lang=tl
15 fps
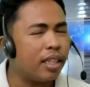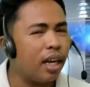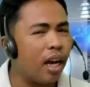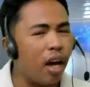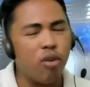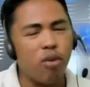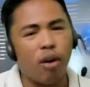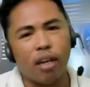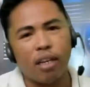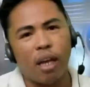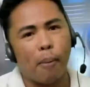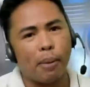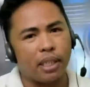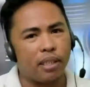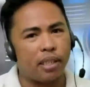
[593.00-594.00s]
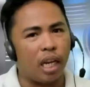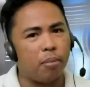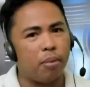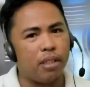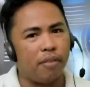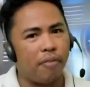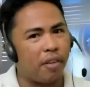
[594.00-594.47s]
Ano kaya ang
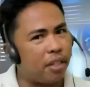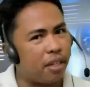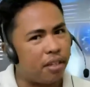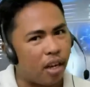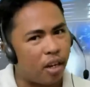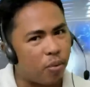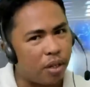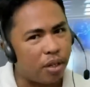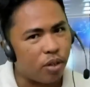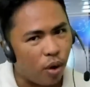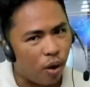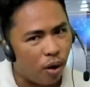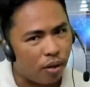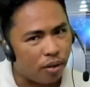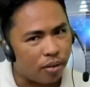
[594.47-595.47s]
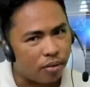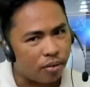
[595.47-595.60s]
masasabi ni Father Darwin doon?